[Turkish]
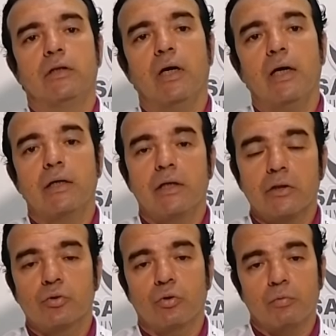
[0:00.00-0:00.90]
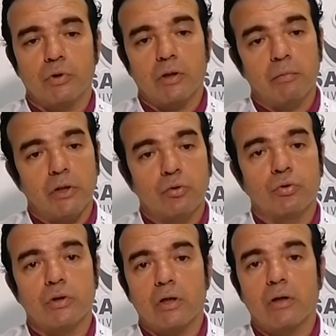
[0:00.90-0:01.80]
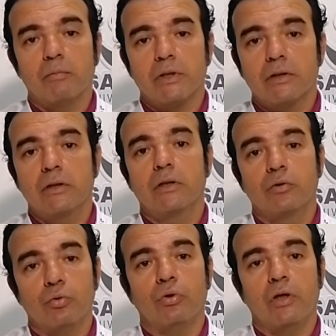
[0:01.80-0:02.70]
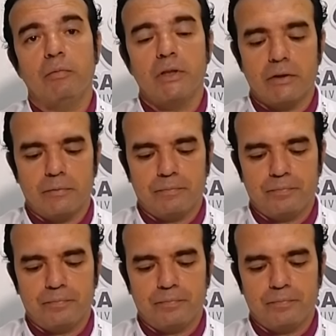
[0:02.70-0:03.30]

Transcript: her yaş grubunda menisküs yaralanması görülebilir.